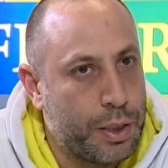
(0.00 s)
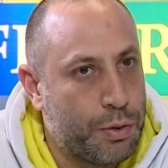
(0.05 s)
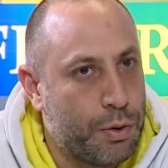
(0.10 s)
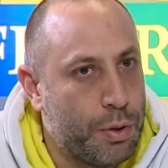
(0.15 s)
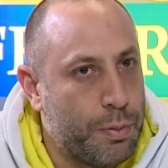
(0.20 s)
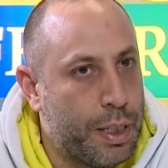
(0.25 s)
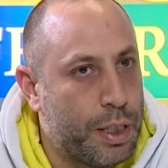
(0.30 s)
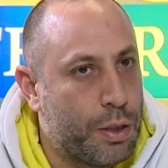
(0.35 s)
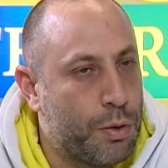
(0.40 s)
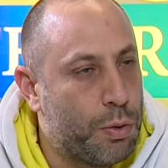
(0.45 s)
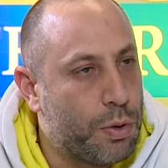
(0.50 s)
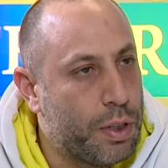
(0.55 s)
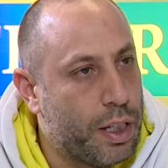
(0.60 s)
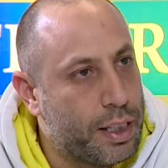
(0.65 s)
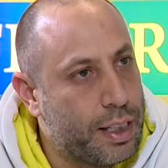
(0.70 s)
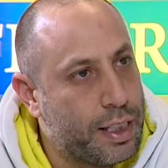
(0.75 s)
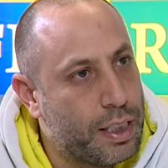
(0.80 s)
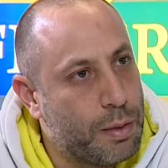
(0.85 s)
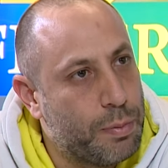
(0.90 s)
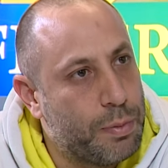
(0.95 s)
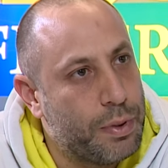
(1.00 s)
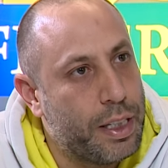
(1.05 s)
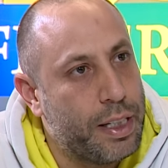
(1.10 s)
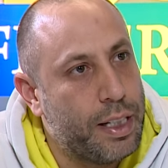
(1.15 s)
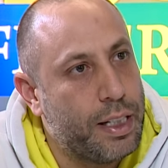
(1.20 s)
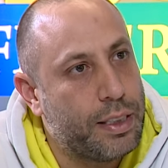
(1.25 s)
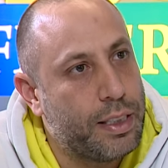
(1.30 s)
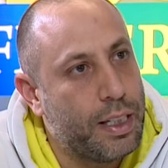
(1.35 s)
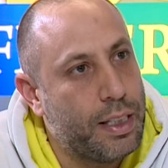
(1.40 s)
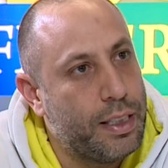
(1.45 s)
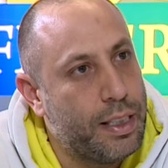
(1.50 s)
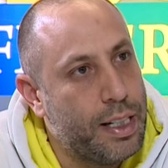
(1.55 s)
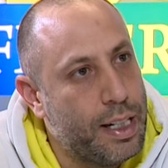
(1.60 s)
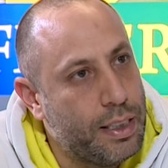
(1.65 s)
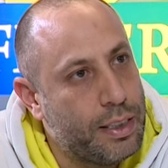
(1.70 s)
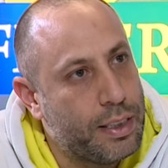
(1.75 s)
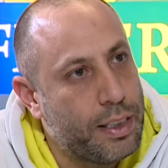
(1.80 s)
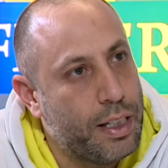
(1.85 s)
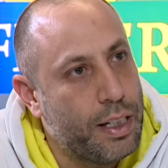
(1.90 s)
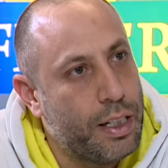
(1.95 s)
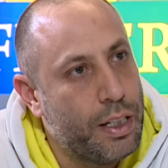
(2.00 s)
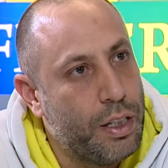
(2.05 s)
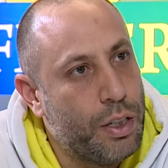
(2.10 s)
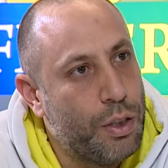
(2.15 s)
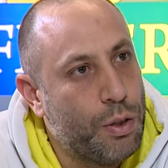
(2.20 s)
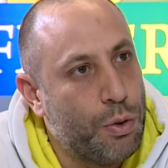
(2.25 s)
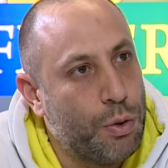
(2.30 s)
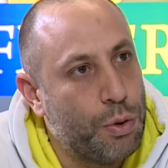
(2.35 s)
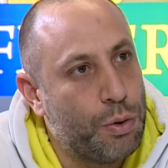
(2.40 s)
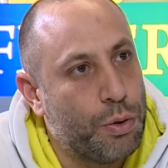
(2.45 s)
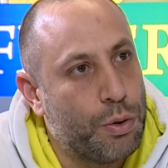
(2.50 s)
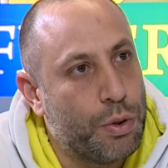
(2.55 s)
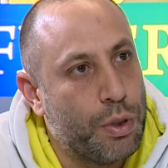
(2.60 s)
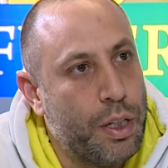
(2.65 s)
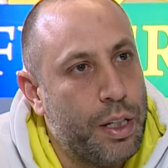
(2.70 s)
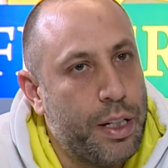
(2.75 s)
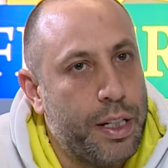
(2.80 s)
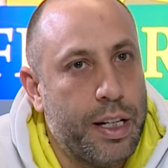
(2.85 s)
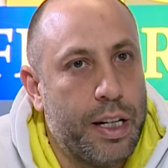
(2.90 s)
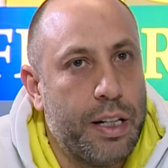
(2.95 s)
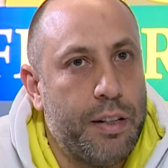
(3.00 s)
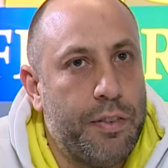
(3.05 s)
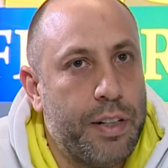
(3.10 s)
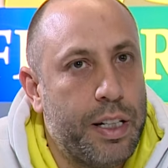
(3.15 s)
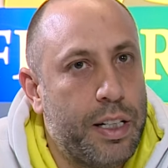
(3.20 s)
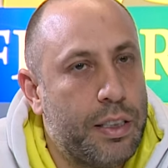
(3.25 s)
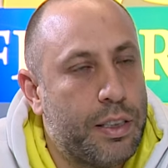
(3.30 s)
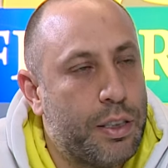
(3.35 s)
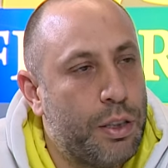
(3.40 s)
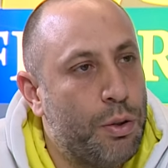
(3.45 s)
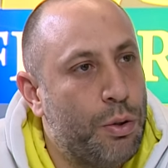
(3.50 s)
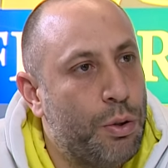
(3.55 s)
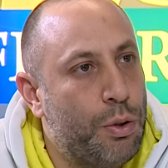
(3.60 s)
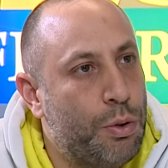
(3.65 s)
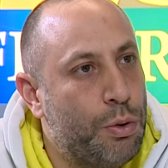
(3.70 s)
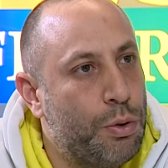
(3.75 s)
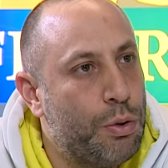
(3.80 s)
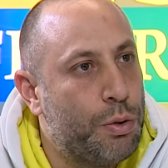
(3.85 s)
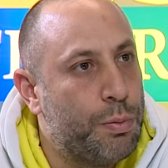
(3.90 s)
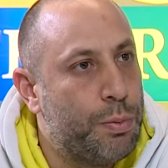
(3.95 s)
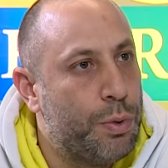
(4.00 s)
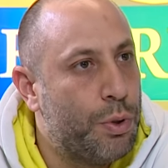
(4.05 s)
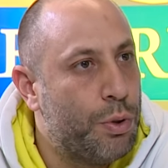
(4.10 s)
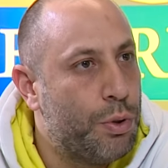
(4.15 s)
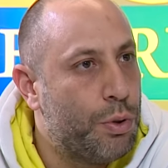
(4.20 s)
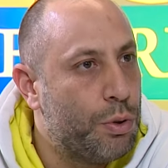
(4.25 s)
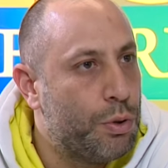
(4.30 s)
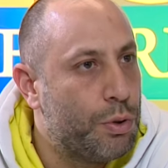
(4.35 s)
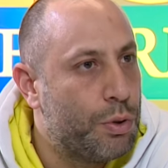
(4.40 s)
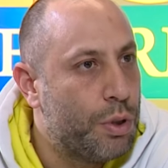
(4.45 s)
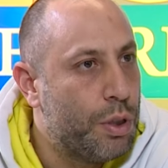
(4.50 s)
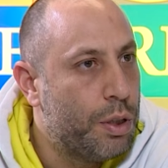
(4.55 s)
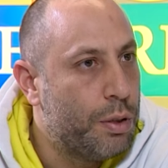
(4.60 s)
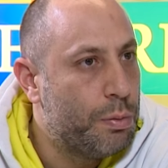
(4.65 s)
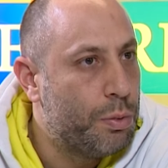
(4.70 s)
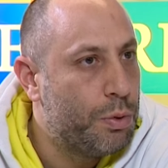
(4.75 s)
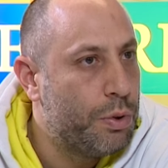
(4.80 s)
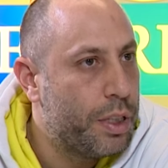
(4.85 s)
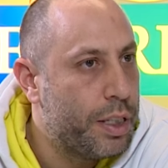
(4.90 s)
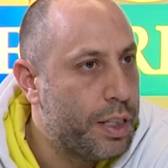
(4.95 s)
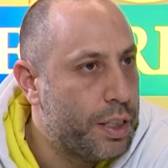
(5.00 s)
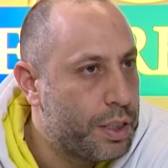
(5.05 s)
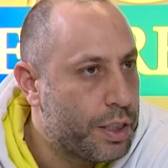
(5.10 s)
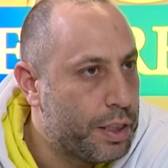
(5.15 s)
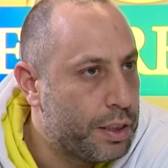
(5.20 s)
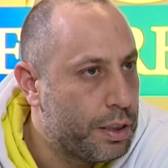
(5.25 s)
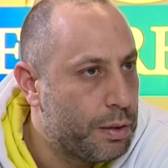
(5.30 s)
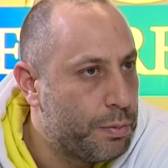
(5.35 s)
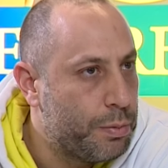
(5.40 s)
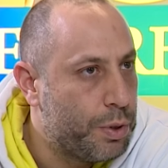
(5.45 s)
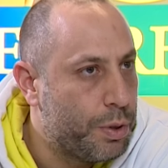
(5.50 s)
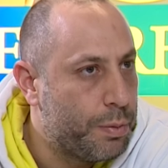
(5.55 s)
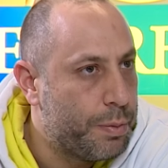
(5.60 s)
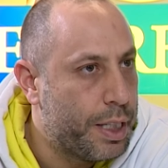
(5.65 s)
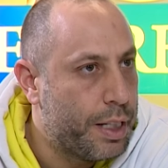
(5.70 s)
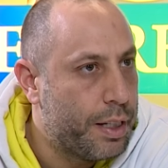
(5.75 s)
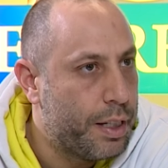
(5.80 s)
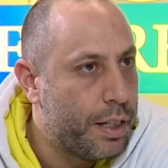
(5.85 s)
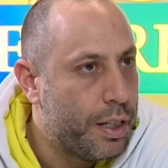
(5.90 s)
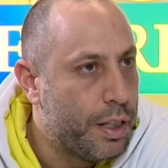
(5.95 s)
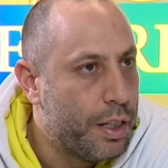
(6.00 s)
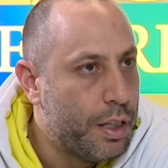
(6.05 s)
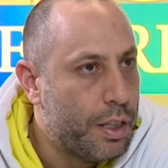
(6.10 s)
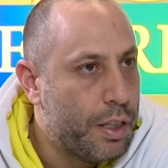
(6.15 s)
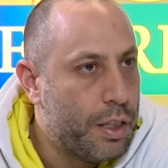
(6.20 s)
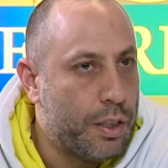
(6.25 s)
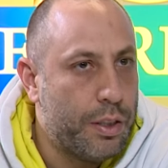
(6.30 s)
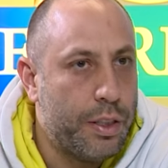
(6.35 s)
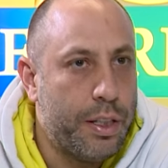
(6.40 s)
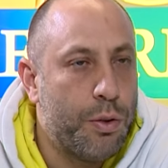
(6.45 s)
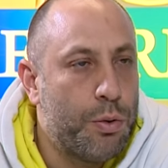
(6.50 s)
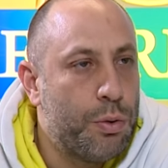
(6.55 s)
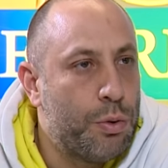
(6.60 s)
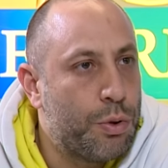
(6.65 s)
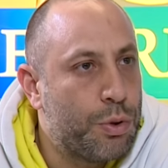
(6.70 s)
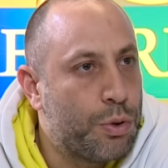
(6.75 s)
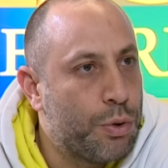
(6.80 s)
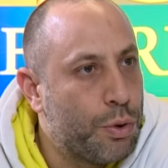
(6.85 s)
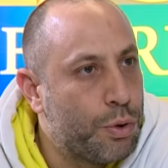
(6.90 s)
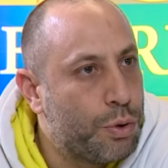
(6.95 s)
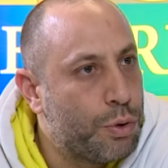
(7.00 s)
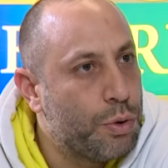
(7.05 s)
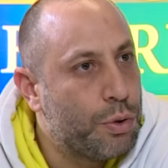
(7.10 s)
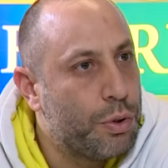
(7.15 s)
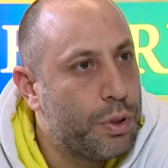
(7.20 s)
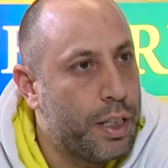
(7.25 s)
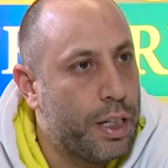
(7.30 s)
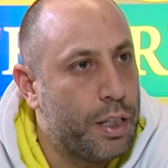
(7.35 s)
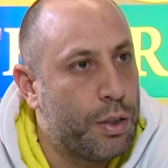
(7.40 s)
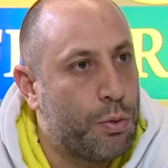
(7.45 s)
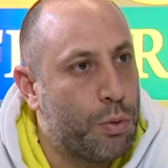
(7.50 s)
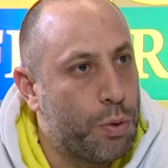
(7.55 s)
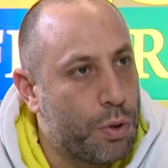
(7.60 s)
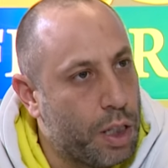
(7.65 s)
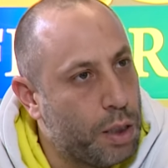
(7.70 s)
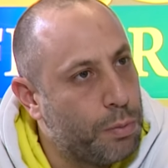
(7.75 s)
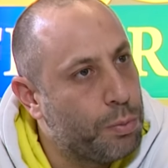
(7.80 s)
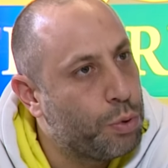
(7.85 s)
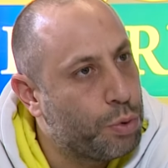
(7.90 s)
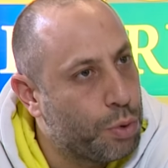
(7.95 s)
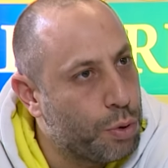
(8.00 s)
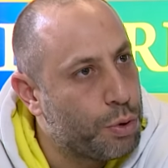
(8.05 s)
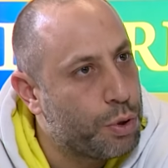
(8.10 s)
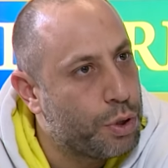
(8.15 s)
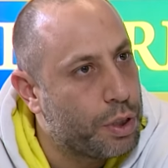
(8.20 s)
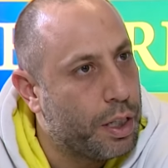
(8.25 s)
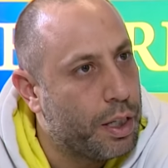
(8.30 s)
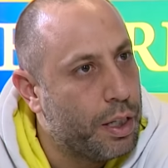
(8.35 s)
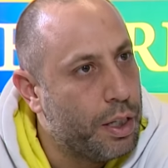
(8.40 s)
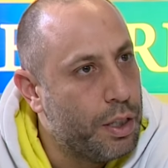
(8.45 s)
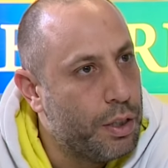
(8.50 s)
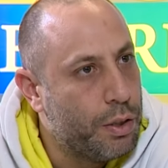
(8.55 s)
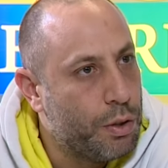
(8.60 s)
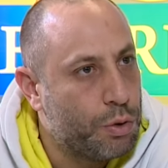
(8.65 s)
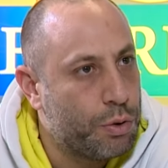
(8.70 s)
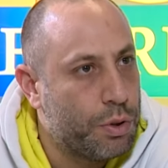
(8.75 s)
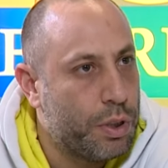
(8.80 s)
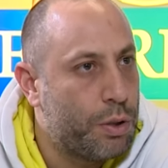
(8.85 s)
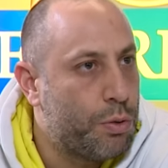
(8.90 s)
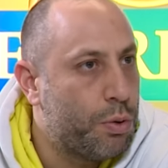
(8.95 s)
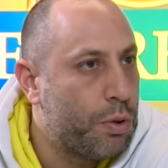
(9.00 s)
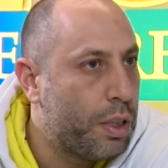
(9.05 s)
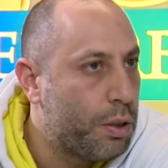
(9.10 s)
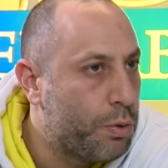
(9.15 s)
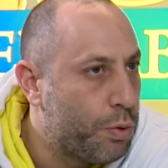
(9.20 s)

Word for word: istiyorum. Yani kural kitabında yazan neyse odur. Yani verilse öyle olur, böyle olur. Bunlara hiç katılmıyorum Tabii. yani. Ne olursa olsun. Yani kural bu sonuçta. O zaman kural